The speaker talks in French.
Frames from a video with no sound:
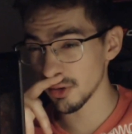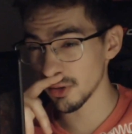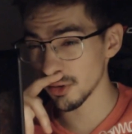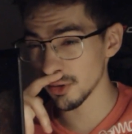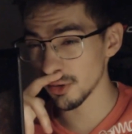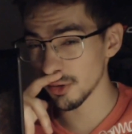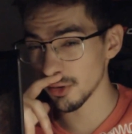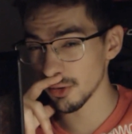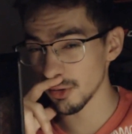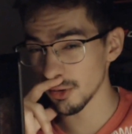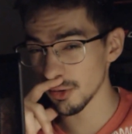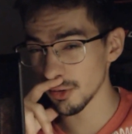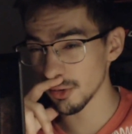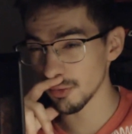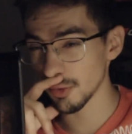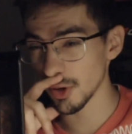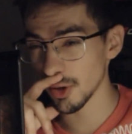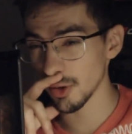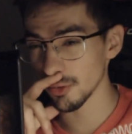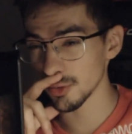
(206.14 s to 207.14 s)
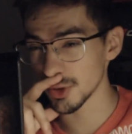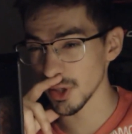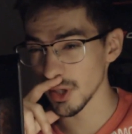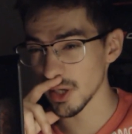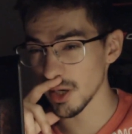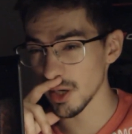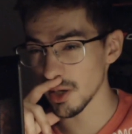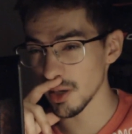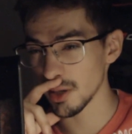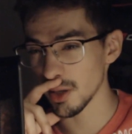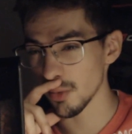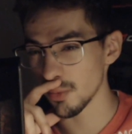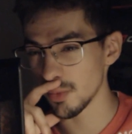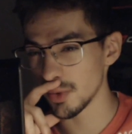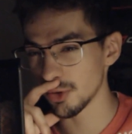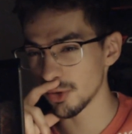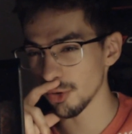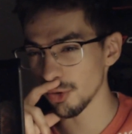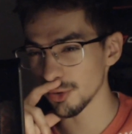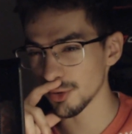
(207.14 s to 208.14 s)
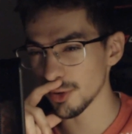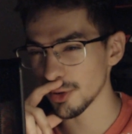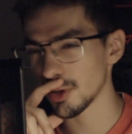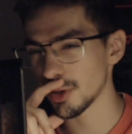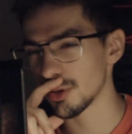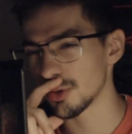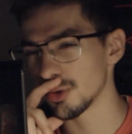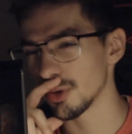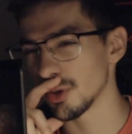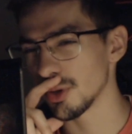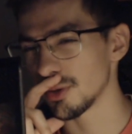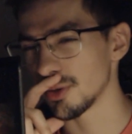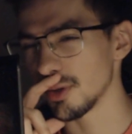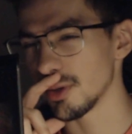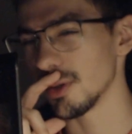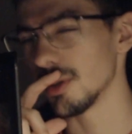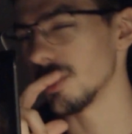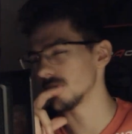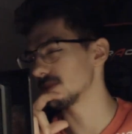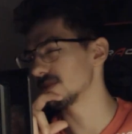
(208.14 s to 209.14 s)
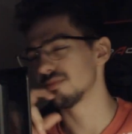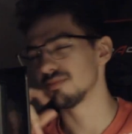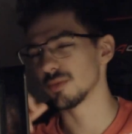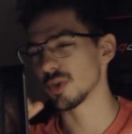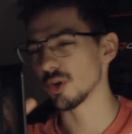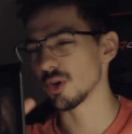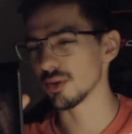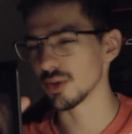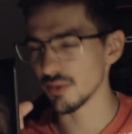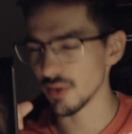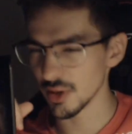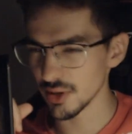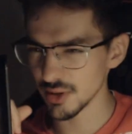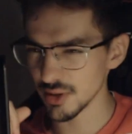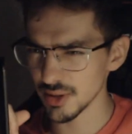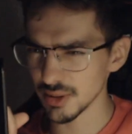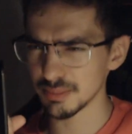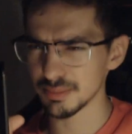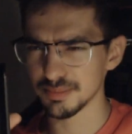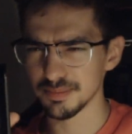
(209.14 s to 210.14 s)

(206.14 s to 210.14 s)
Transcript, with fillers: euh, voilà, on dirait il a, 8 ans dans sa tête, tu vois, c'est... Non, dévalidé. Hein.